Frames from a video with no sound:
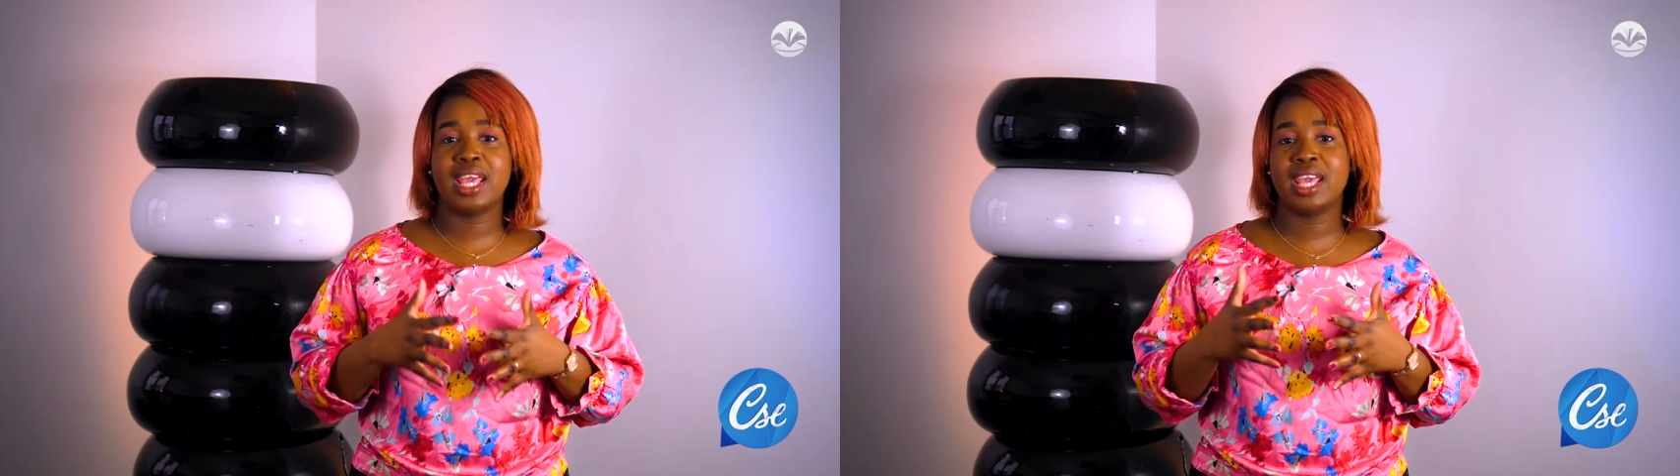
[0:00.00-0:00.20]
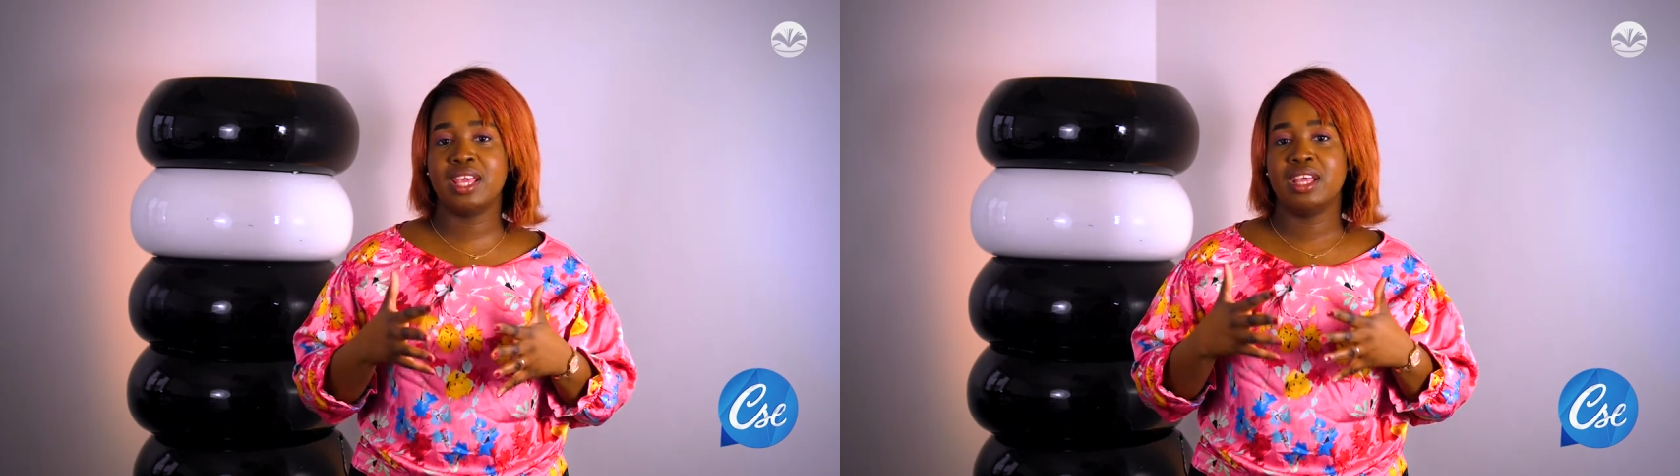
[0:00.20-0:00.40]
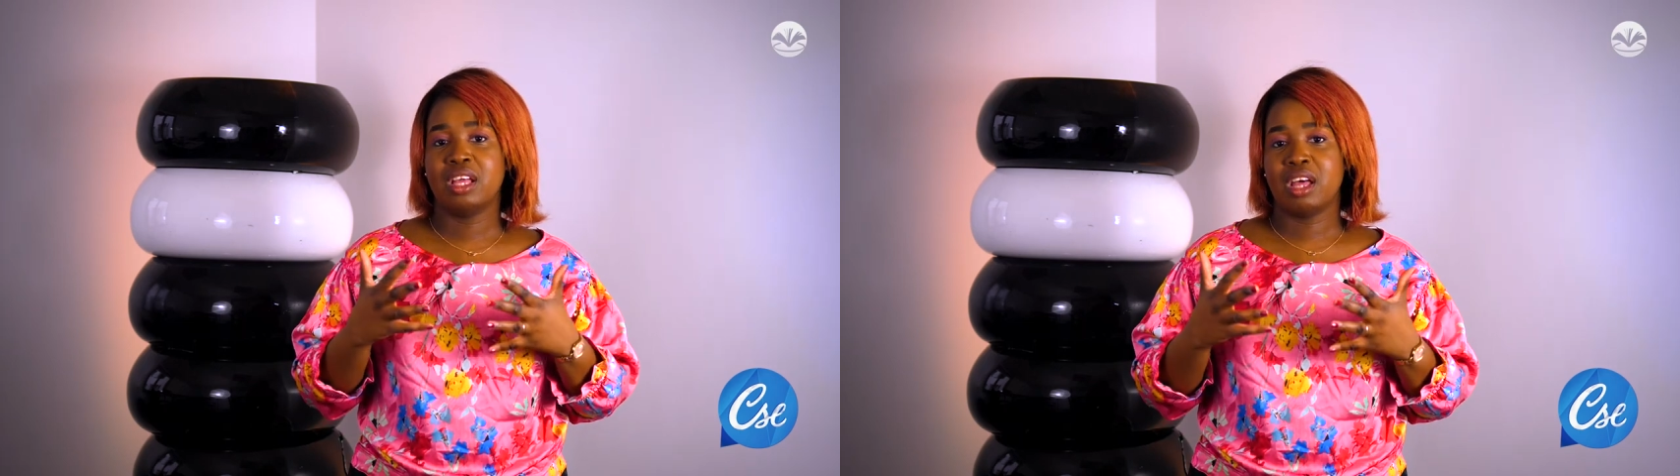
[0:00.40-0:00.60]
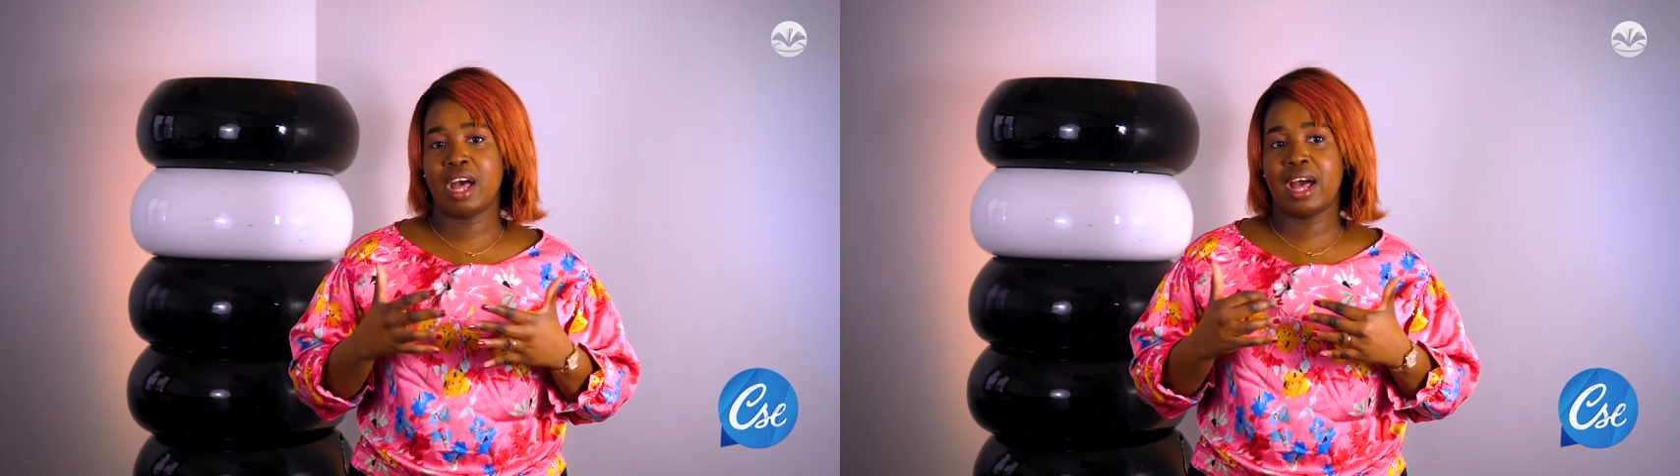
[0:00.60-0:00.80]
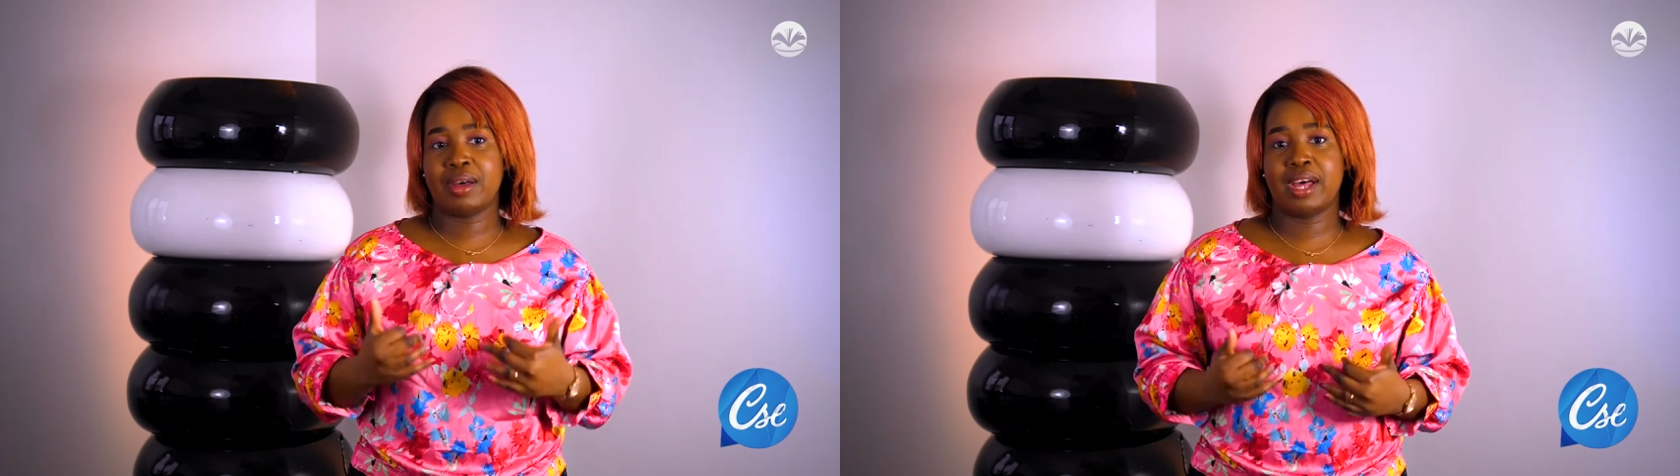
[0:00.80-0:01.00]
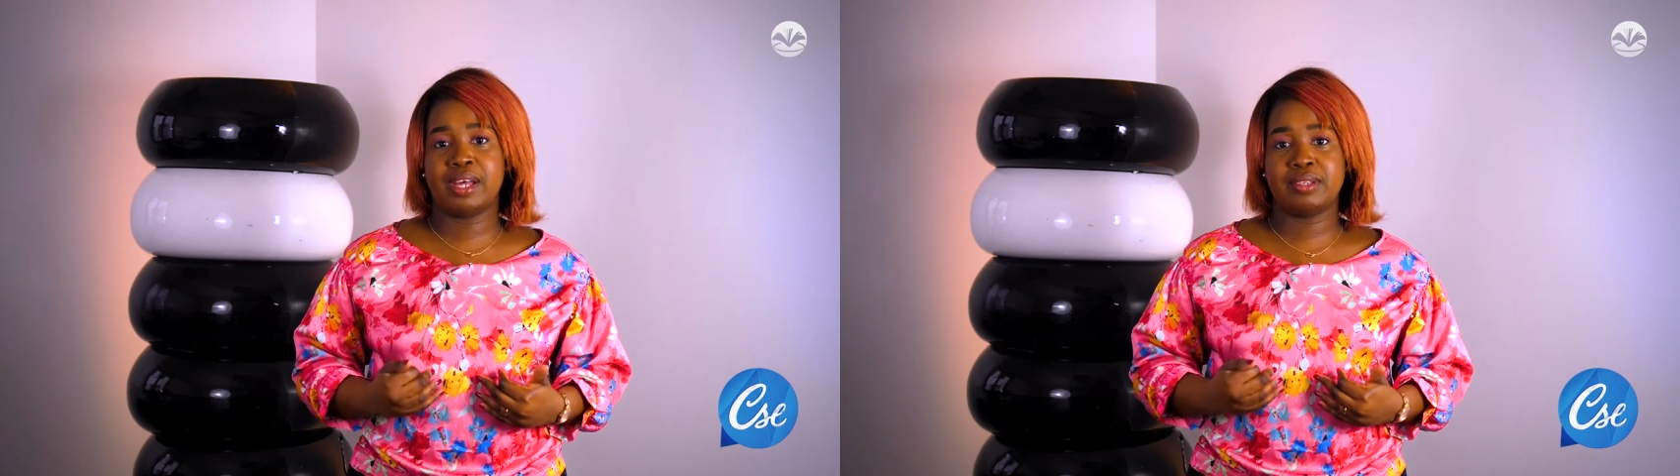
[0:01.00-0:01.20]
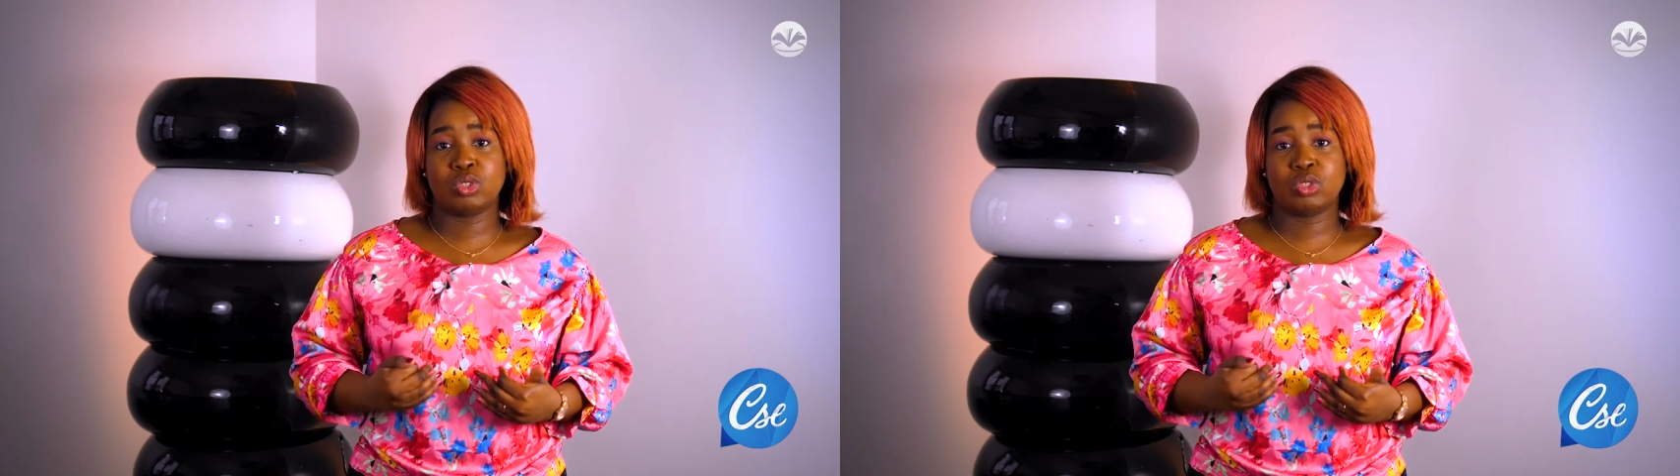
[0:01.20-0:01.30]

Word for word: et à,